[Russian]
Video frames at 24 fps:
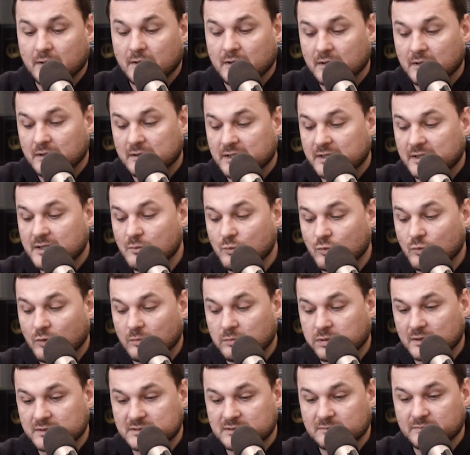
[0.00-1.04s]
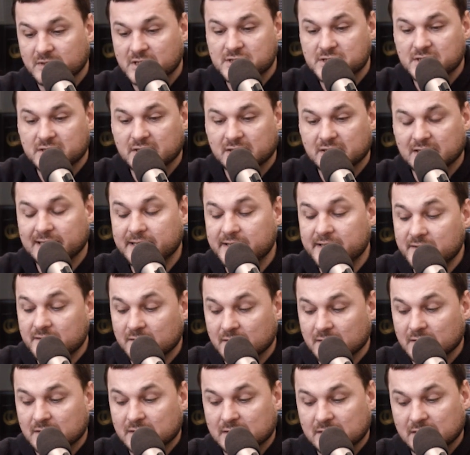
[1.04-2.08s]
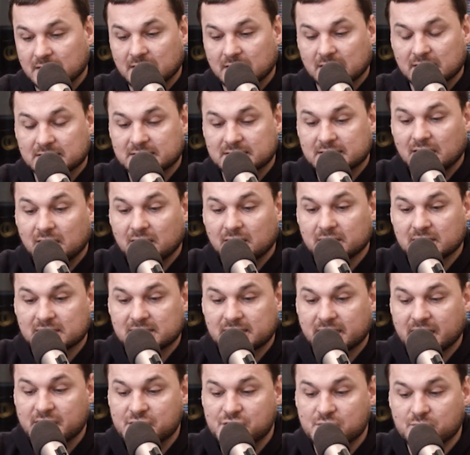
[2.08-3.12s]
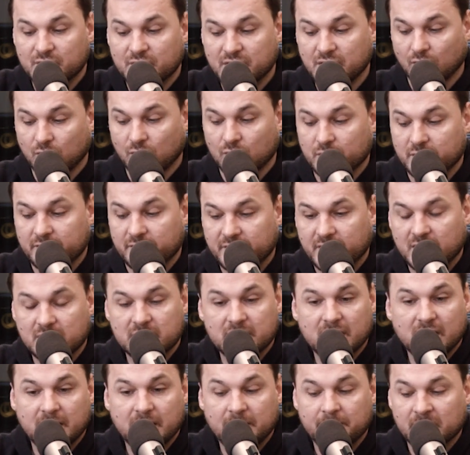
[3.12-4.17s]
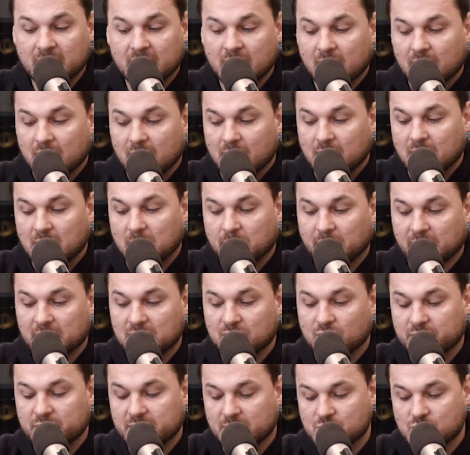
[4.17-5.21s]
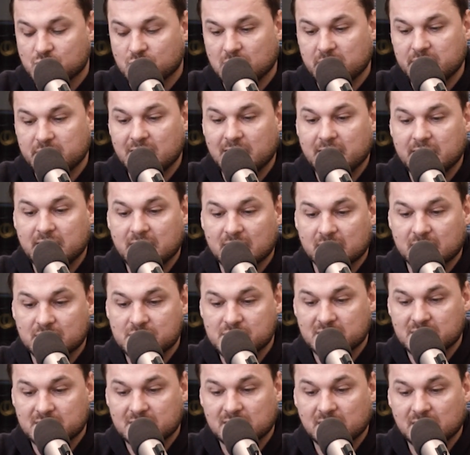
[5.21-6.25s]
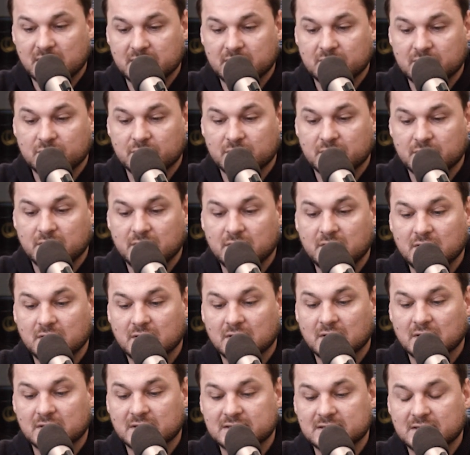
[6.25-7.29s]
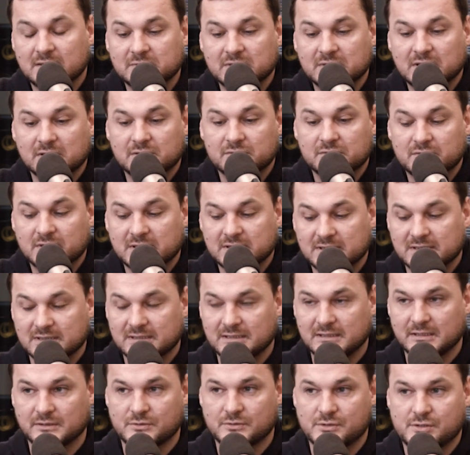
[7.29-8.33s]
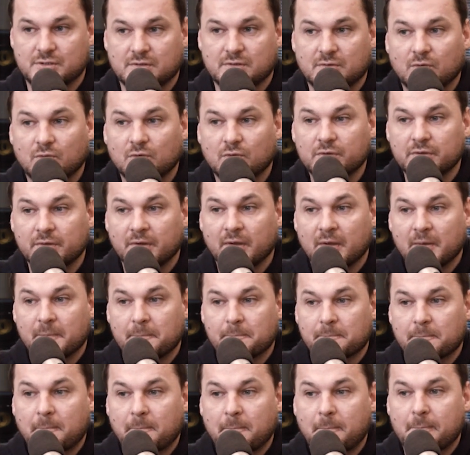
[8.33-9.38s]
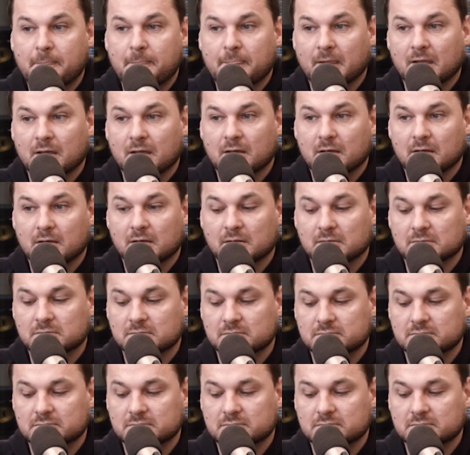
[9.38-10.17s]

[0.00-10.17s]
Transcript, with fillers: И таким образом наш этот Ли а, стал настоящим героем в Китае, про него там чуть ли не легенды сейчас складывают, и э, на самом деле ситуация следующая, он э,